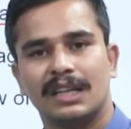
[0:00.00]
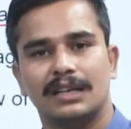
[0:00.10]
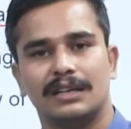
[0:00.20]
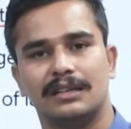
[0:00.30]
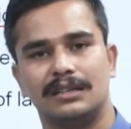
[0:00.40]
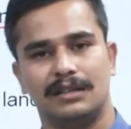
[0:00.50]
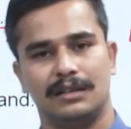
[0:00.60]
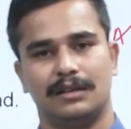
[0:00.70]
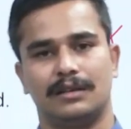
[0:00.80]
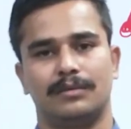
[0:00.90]

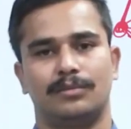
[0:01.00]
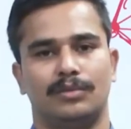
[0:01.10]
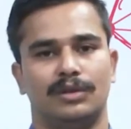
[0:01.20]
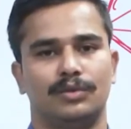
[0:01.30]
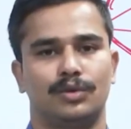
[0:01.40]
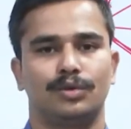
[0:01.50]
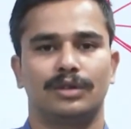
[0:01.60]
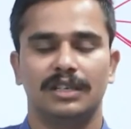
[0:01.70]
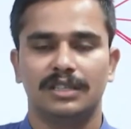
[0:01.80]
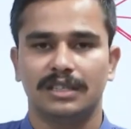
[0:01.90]

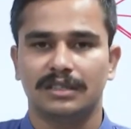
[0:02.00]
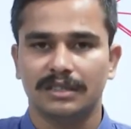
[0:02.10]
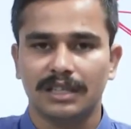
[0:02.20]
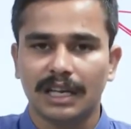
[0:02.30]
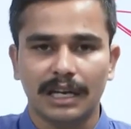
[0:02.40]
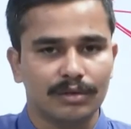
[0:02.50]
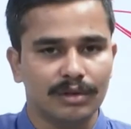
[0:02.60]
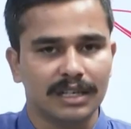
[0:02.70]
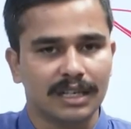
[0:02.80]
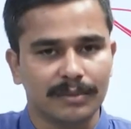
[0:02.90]
टोटल स्टेशन से
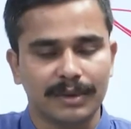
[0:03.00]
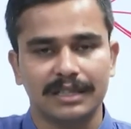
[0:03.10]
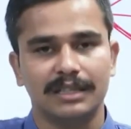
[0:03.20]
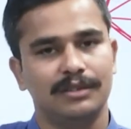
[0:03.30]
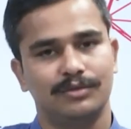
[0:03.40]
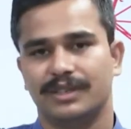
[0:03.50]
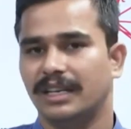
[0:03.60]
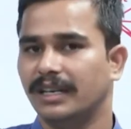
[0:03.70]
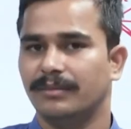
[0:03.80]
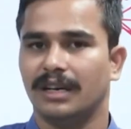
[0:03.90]
कैलकुलेट कर पाते हैं उसके
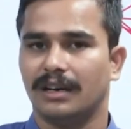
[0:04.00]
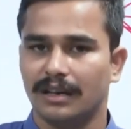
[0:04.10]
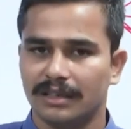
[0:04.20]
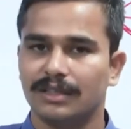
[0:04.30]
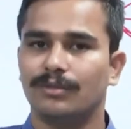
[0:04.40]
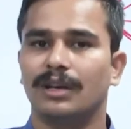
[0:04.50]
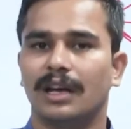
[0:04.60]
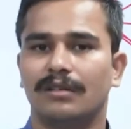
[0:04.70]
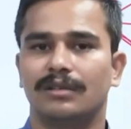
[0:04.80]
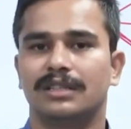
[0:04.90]
लिए हमें अलग से कोई
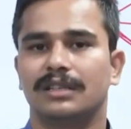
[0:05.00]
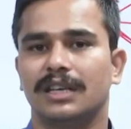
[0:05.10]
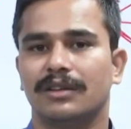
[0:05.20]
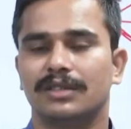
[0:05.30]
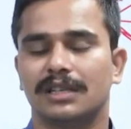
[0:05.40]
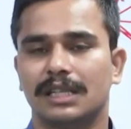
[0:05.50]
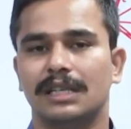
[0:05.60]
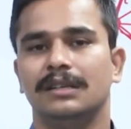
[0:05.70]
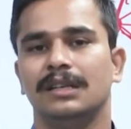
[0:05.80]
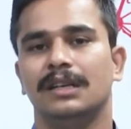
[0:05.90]
कैलकुलेशन की
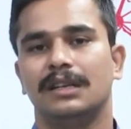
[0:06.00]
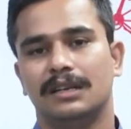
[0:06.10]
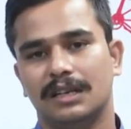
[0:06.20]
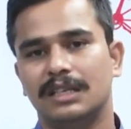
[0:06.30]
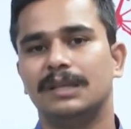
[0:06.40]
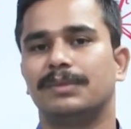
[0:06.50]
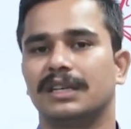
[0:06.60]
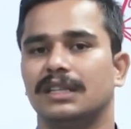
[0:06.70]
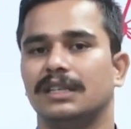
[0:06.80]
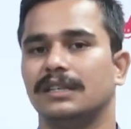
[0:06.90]
आवश्यकता नहीं
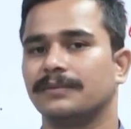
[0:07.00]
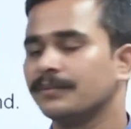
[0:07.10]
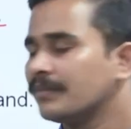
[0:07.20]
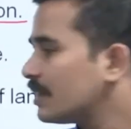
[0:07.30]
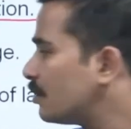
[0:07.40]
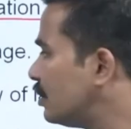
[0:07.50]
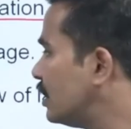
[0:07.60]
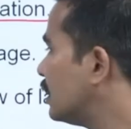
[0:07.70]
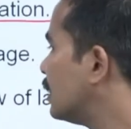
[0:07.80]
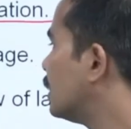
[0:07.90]
पड़ती है तो ये